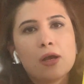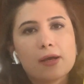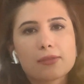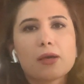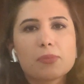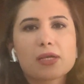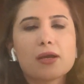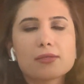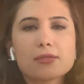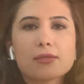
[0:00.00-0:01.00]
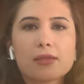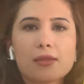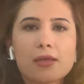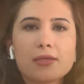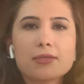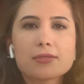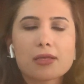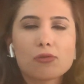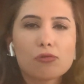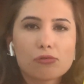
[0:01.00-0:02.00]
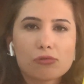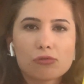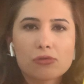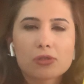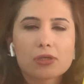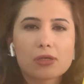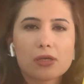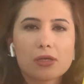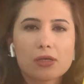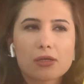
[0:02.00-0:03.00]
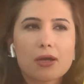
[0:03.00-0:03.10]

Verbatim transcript: Hatta birkaç sitede insanoğlunun e,